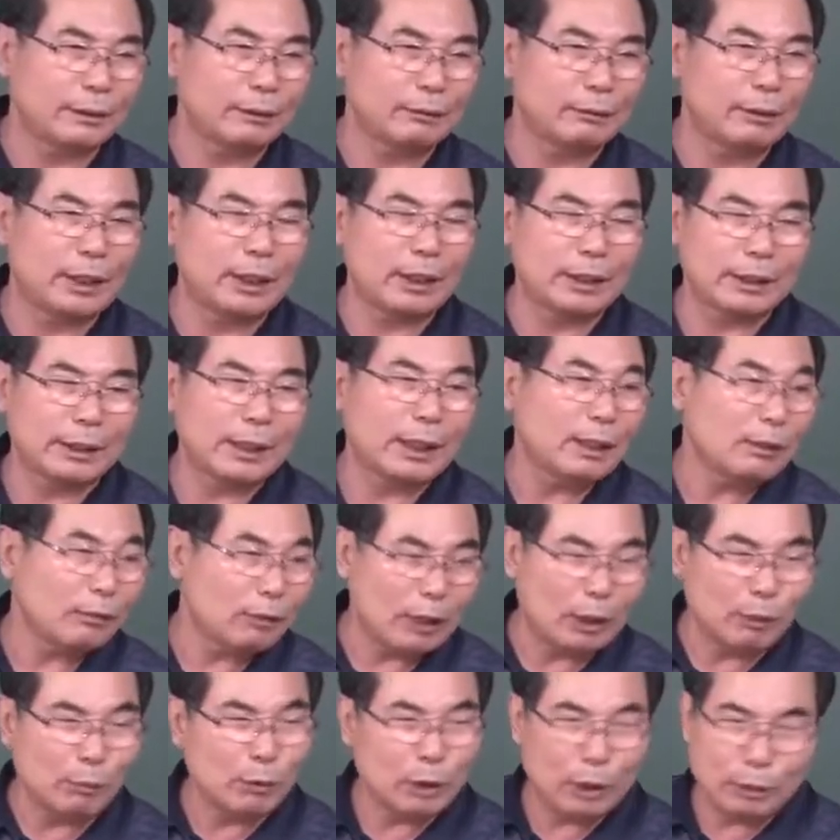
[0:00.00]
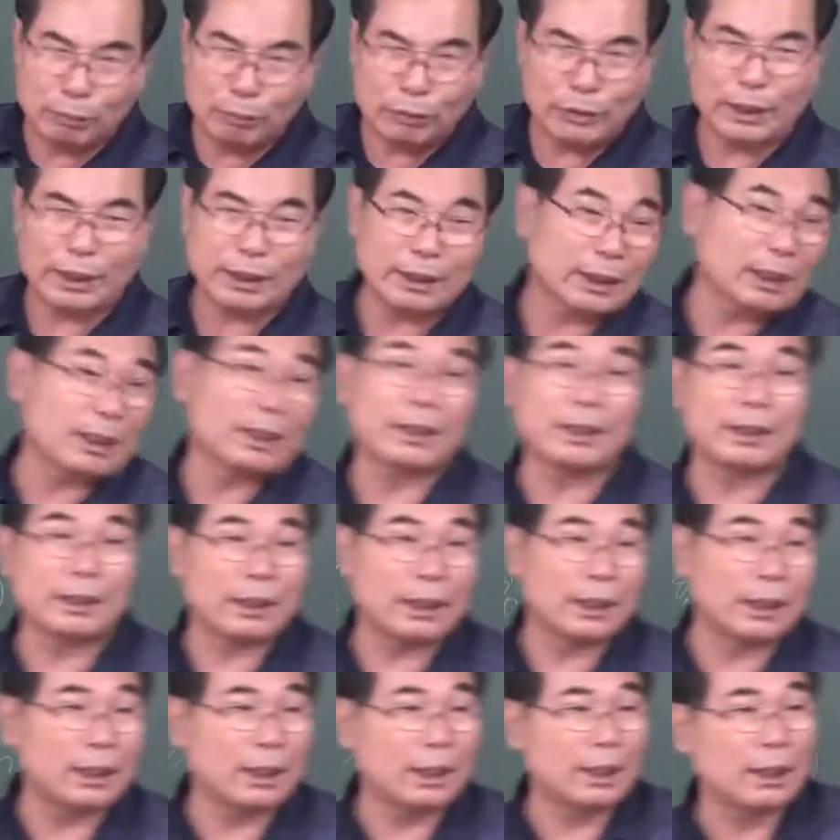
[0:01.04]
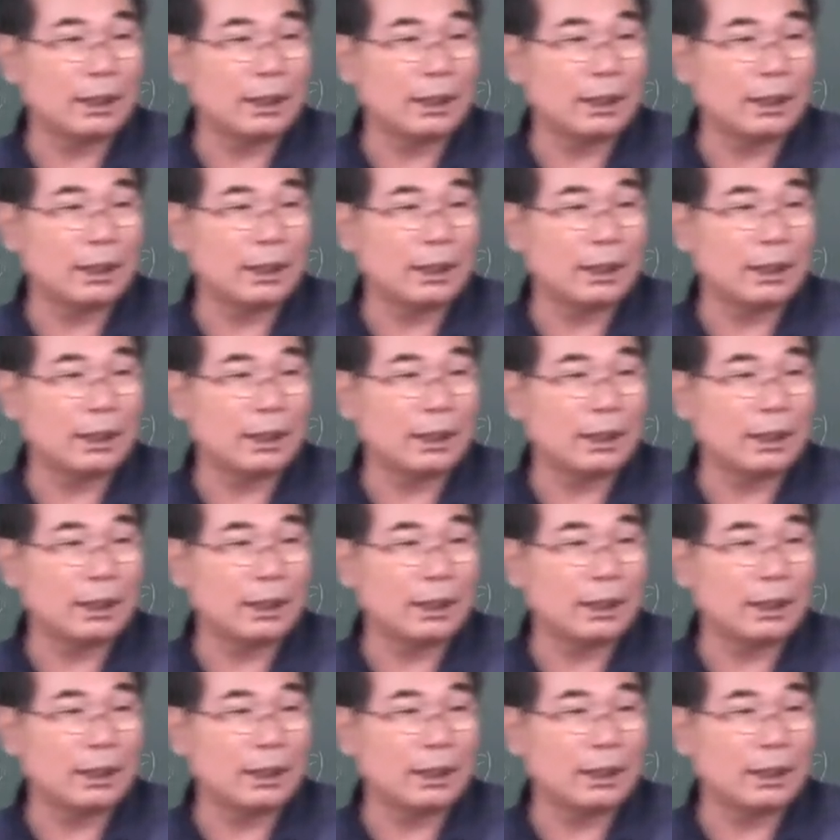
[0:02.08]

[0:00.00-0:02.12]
왜? 살, 활목이 뿌리가 잘렸으니까